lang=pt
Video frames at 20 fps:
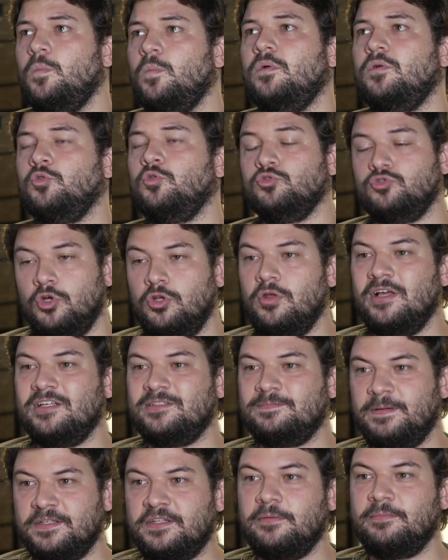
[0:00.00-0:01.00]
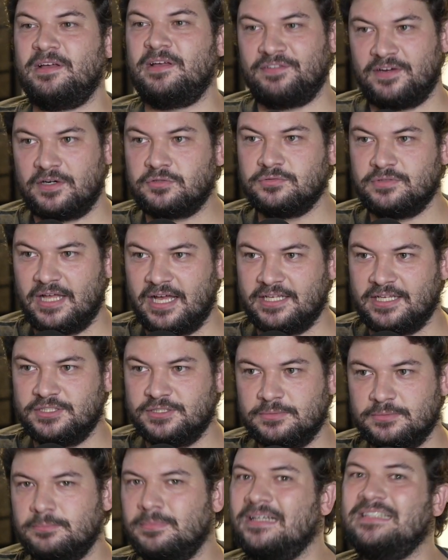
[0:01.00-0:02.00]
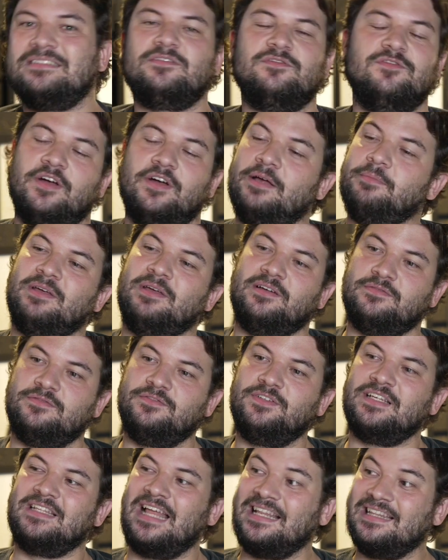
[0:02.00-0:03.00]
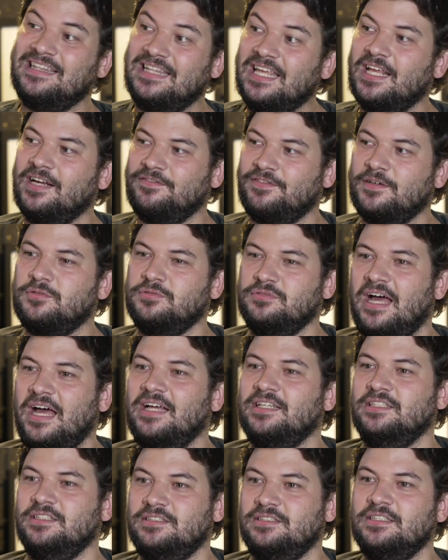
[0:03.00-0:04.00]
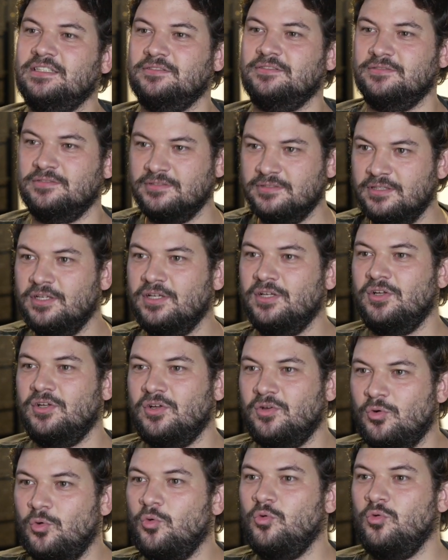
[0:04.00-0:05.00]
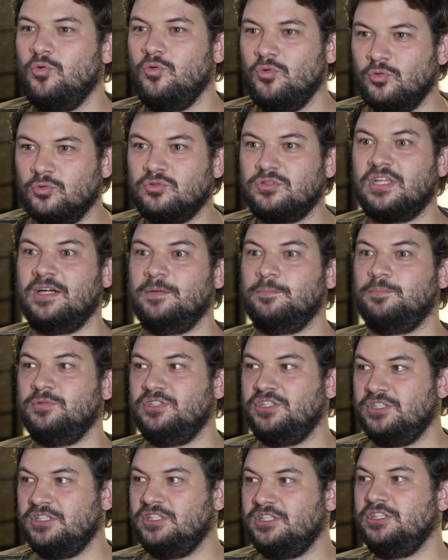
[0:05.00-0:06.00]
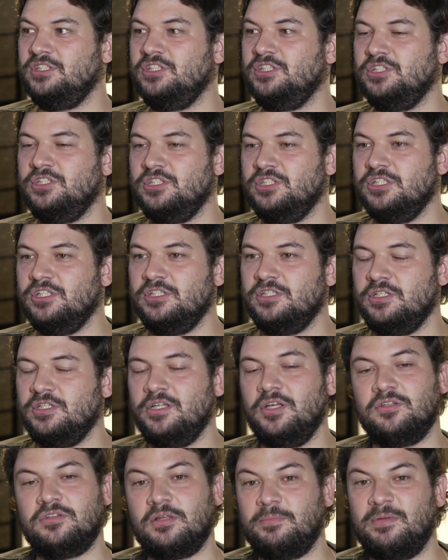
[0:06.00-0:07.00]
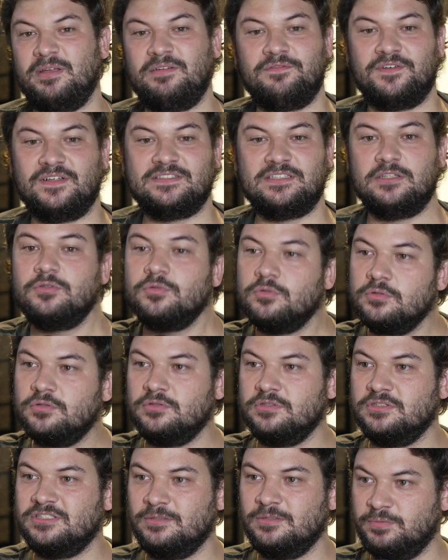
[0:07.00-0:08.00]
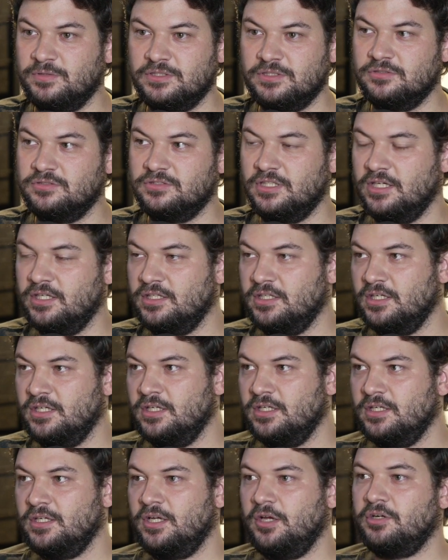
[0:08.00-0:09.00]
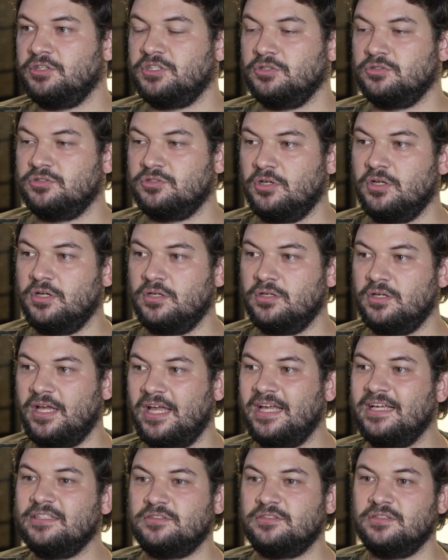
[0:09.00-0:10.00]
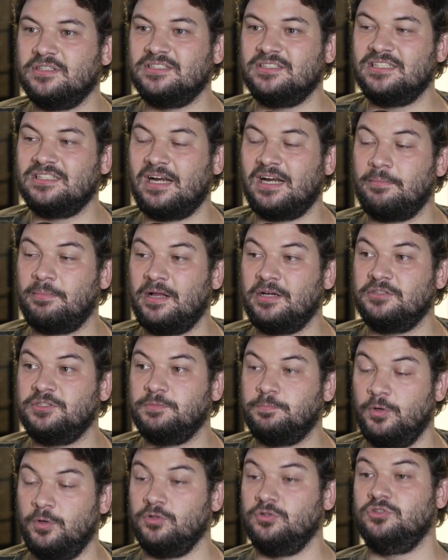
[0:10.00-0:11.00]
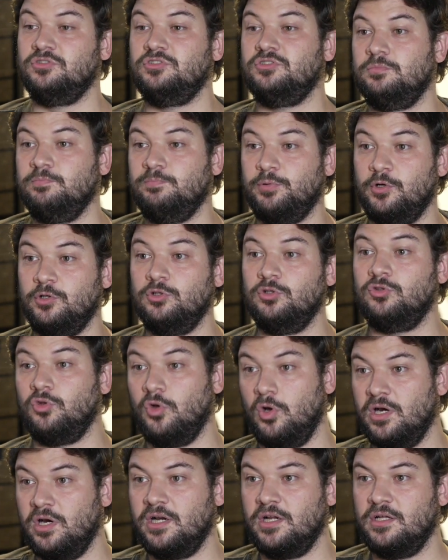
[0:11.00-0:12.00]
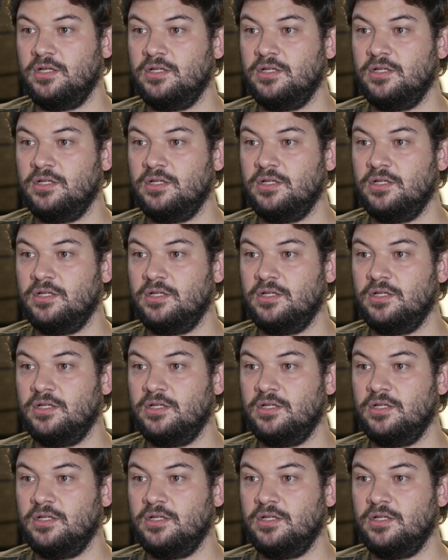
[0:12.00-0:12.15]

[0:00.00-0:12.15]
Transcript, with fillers: com todo respeito à minha faculdade, mas foi a minha verdadeira faculdade, ah, assim. Sim, o, sim. Hum. O, o trampo de, de, de, de. E eu também fazer tudo no Desimpedidos, né? Eu acho que eu só. É isso, esse trabalho de produ produtor